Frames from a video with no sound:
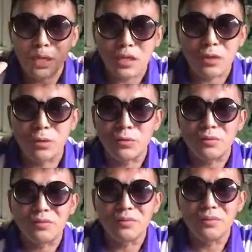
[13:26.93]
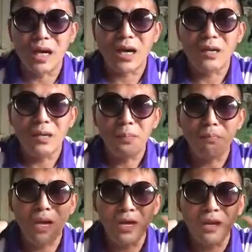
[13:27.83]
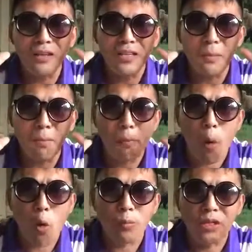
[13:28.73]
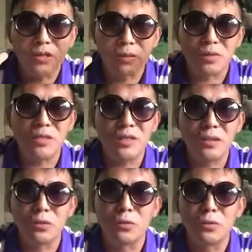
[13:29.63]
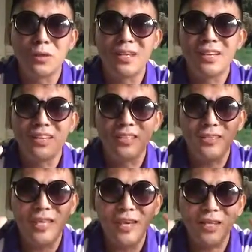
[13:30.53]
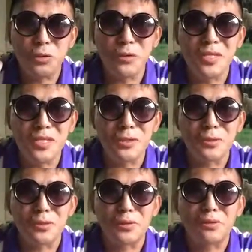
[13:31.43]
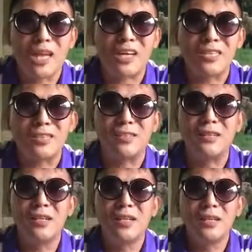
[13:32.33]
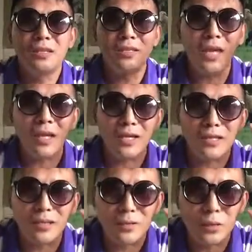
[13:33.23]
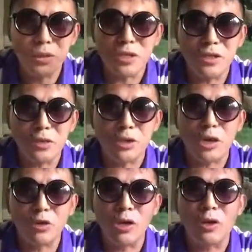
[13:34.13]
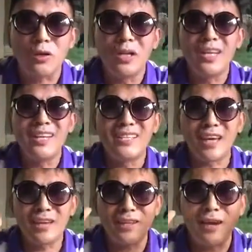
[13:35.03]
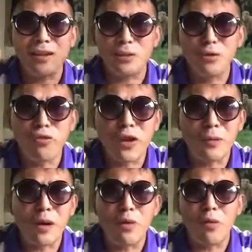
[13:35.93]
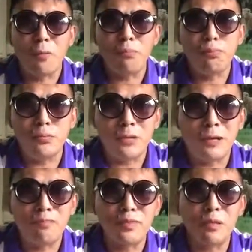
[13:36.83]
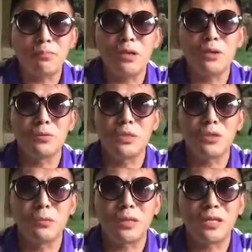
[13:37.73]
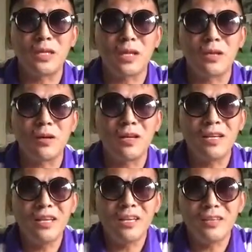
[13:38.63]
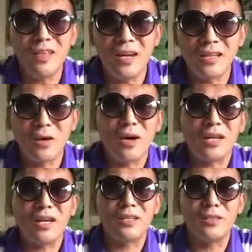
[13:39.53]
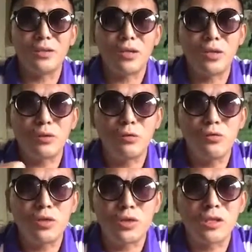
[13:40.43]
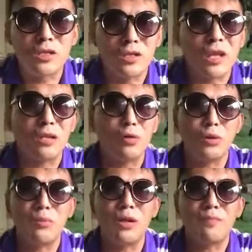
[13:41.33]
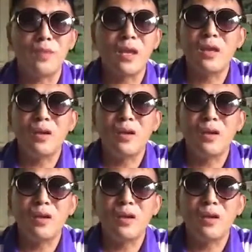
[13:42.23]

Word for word: 别失控啊，别让那些暴民走上街头，见了军人就就打死，见了军车就烧掉，见了大楼都放一把火泼呃泼一桶汽油把它点着了，那样的话呢，就是一种物质的极大的毁灭。